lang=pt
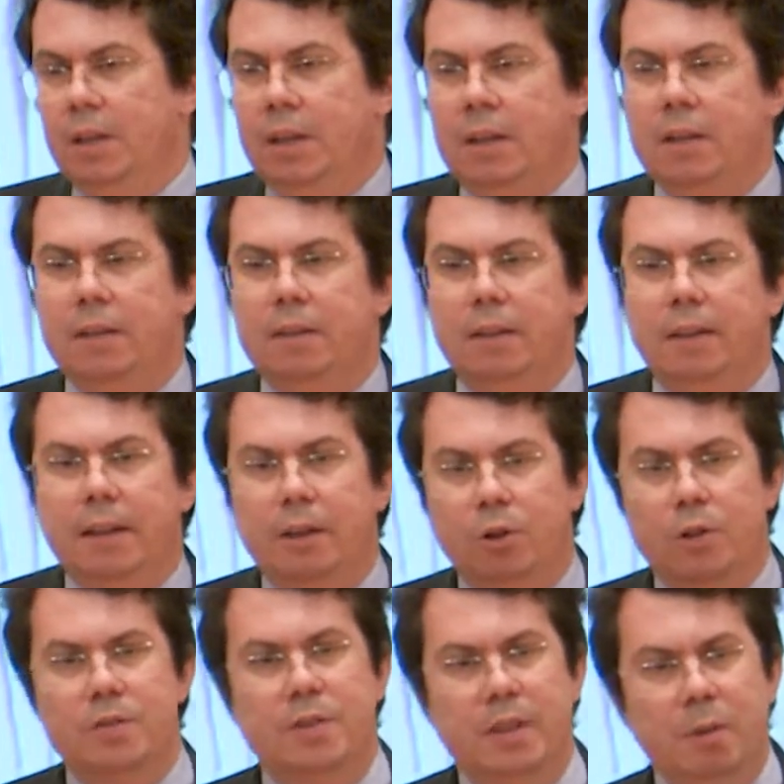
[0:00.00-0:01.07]
e entender que
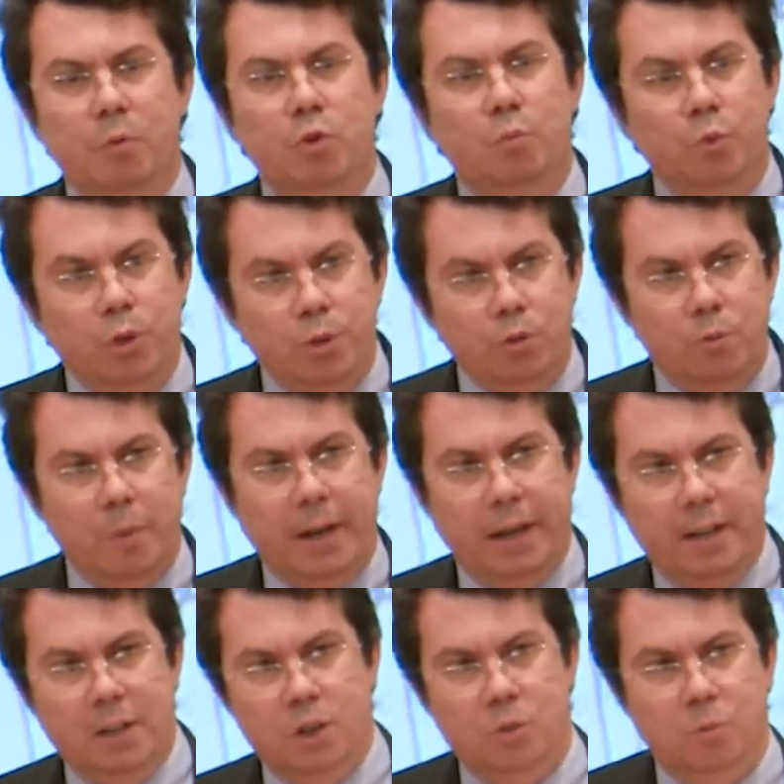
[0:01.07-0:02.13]
nós temos muitos
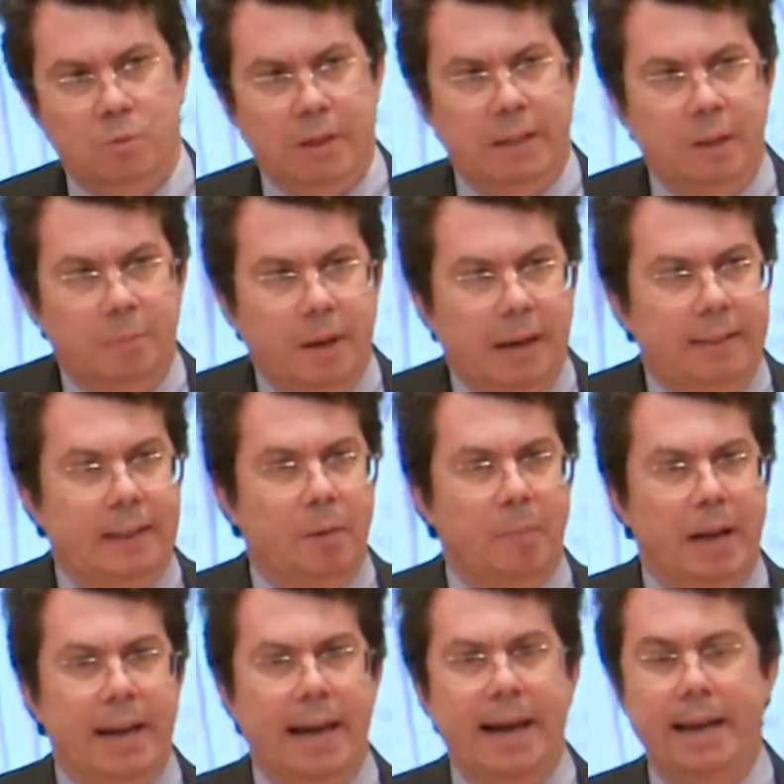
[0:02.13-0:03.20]
mecanismos ainda para
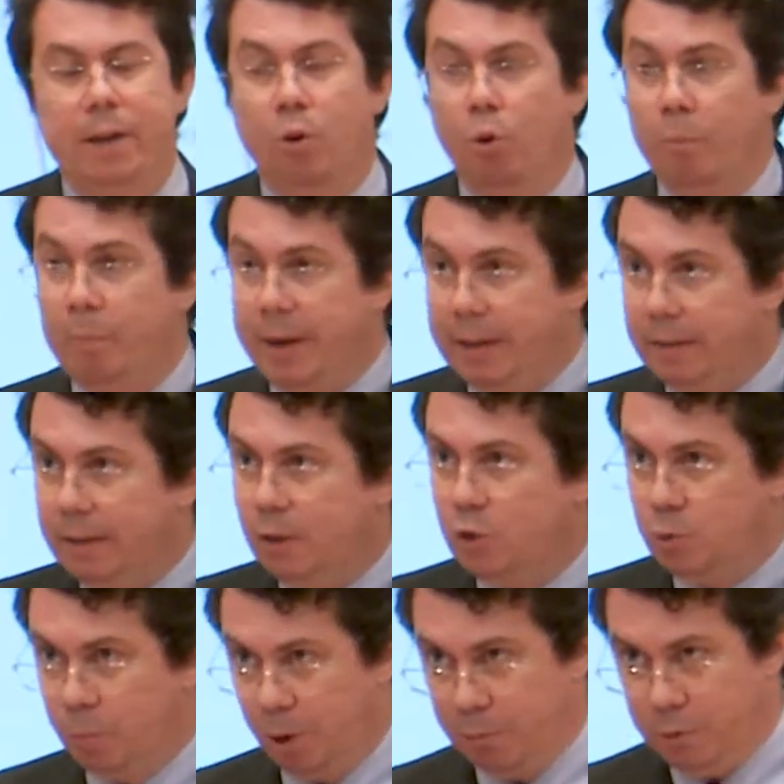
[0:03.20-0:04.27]
trabalhar e compreender
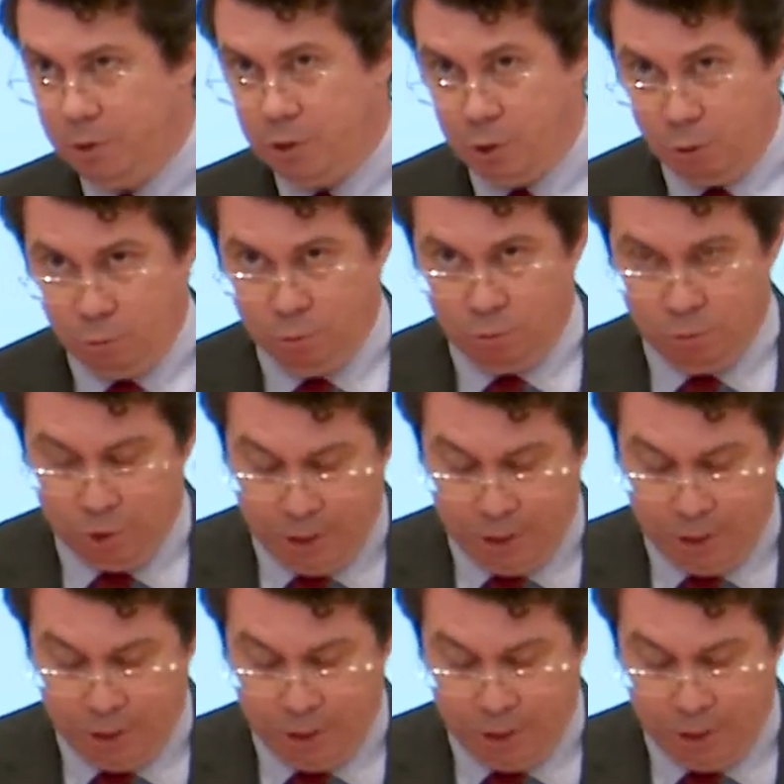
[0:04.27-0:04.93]
os próprios institutos do